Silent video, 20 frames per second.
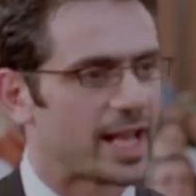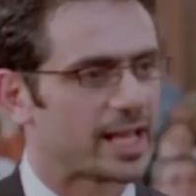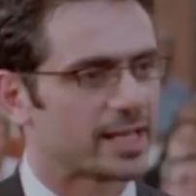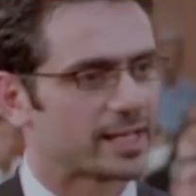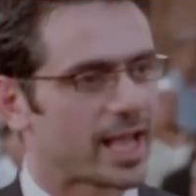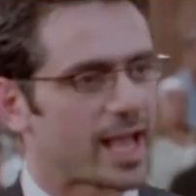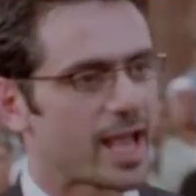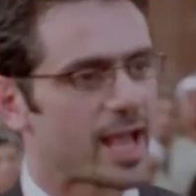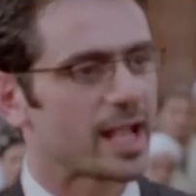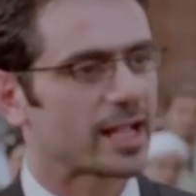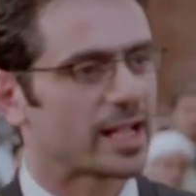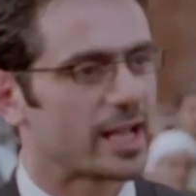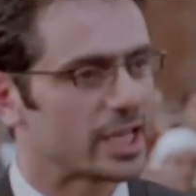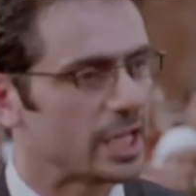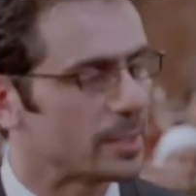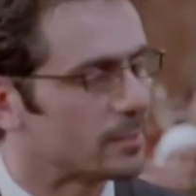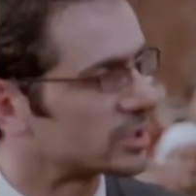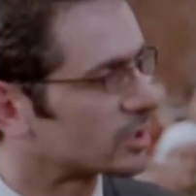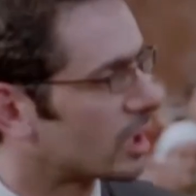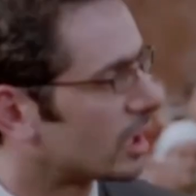على أنها
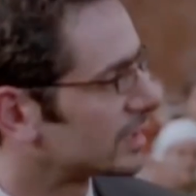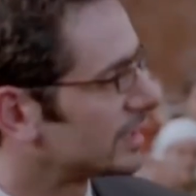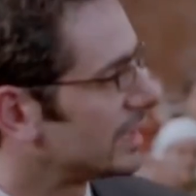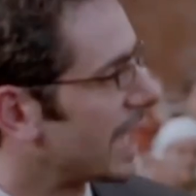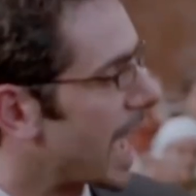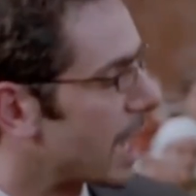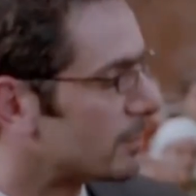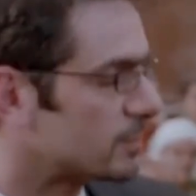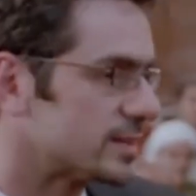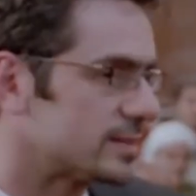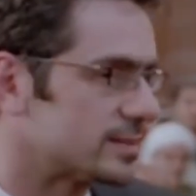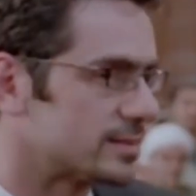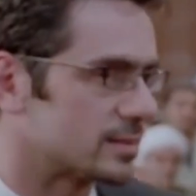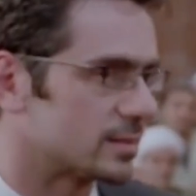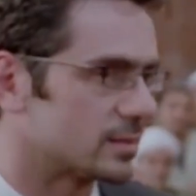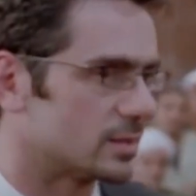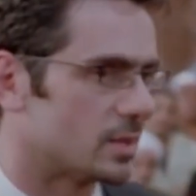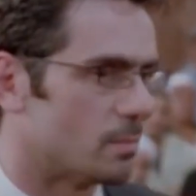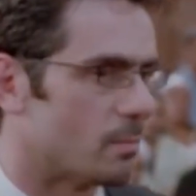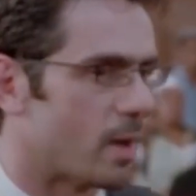جريمة قتل عمد
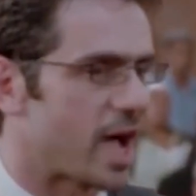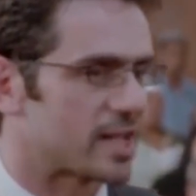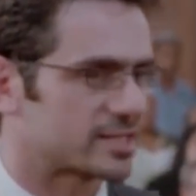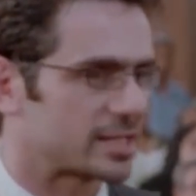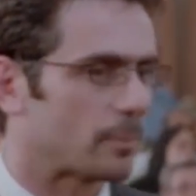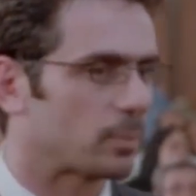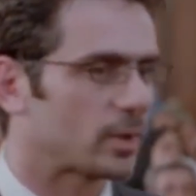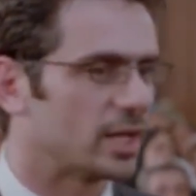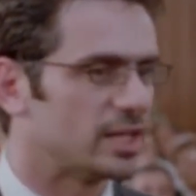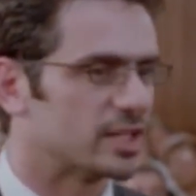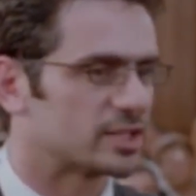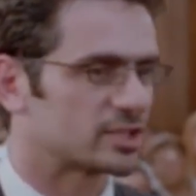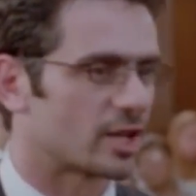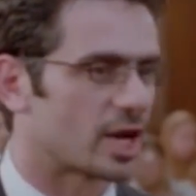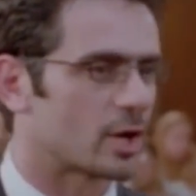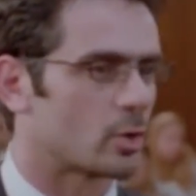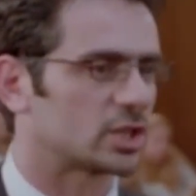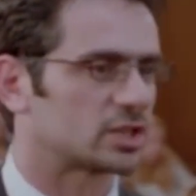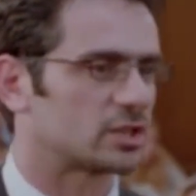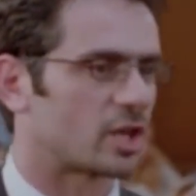مع سبق
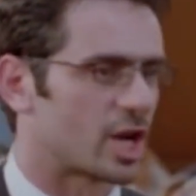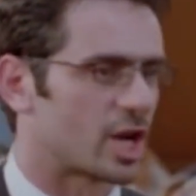الإصرار